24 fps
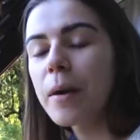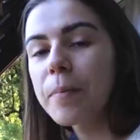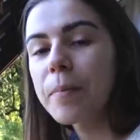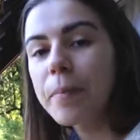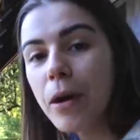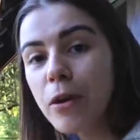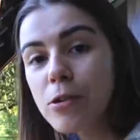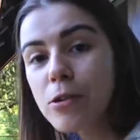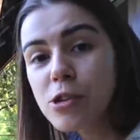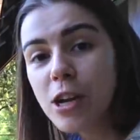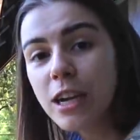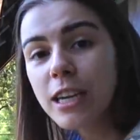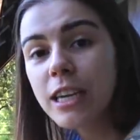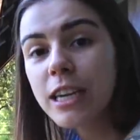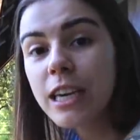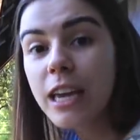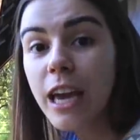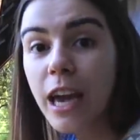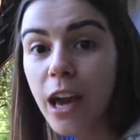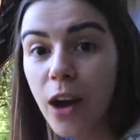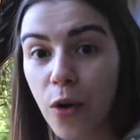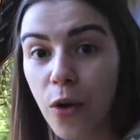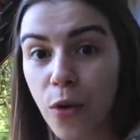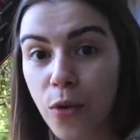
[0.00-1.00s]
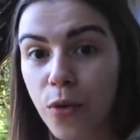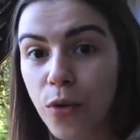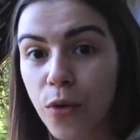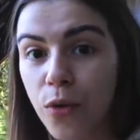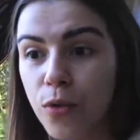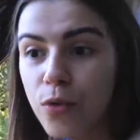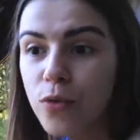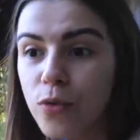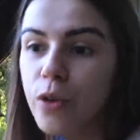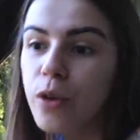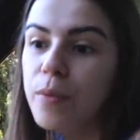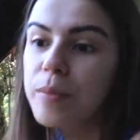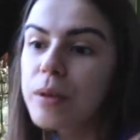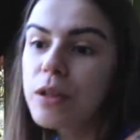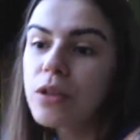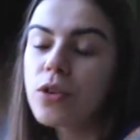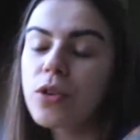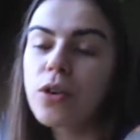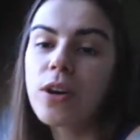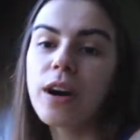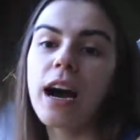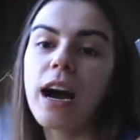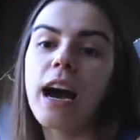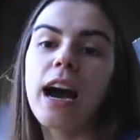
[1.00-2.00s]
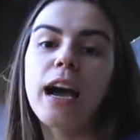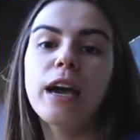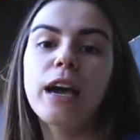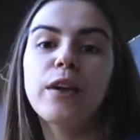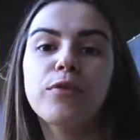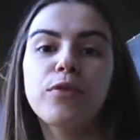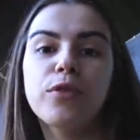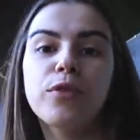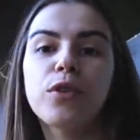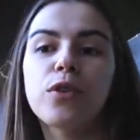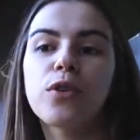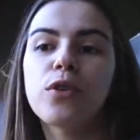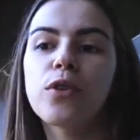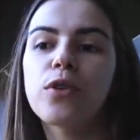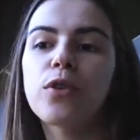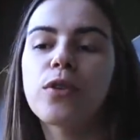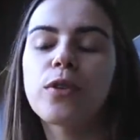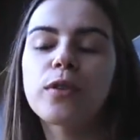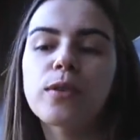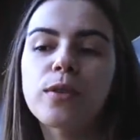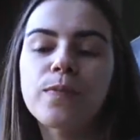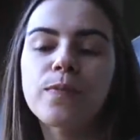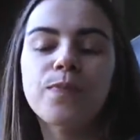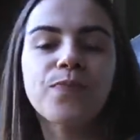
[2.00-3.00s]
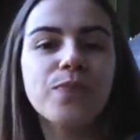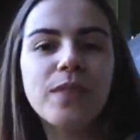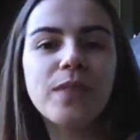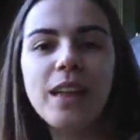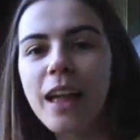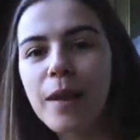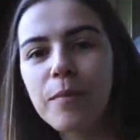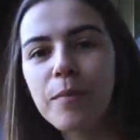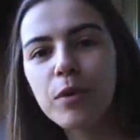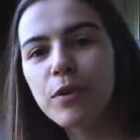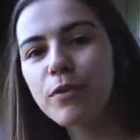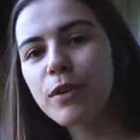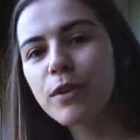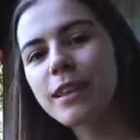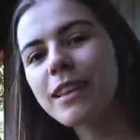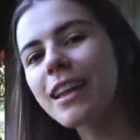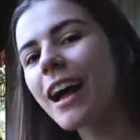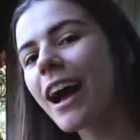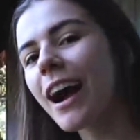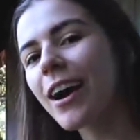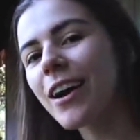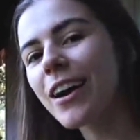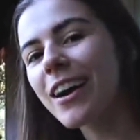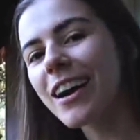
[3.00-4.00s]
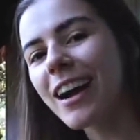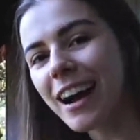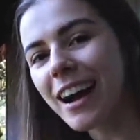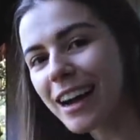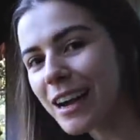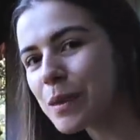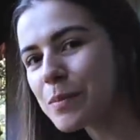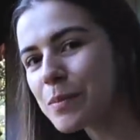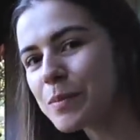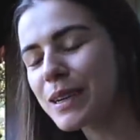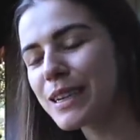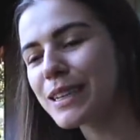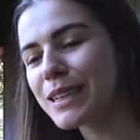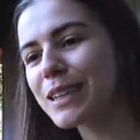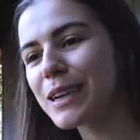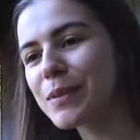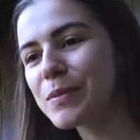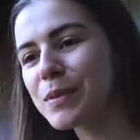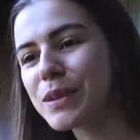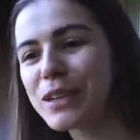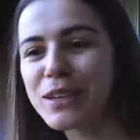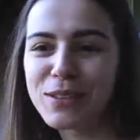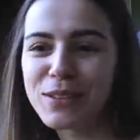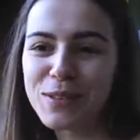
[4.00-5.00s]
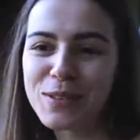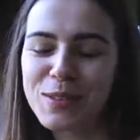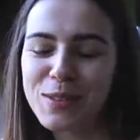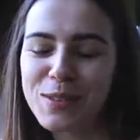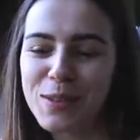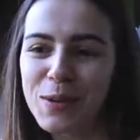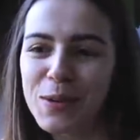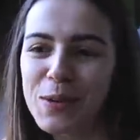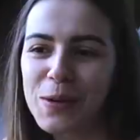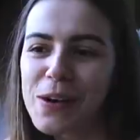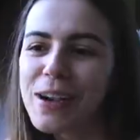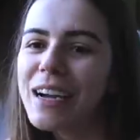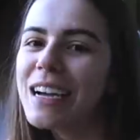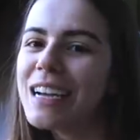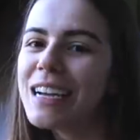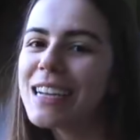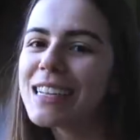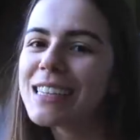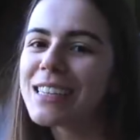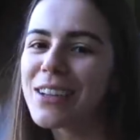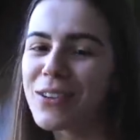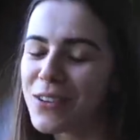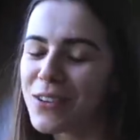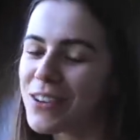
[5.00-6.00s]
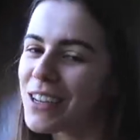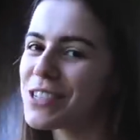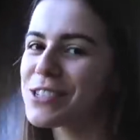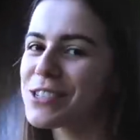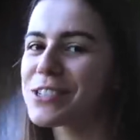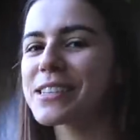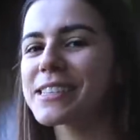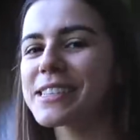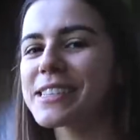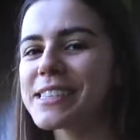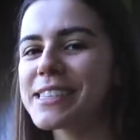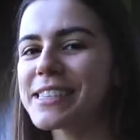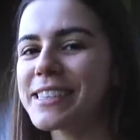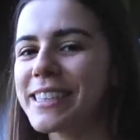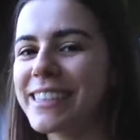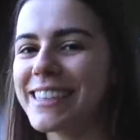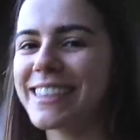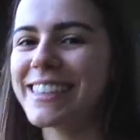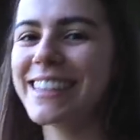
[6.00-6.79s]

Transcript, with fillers: rapel, já que eu vou me trocar e vou aproveitar a cabana, porque eu não sou tão corajosa assim.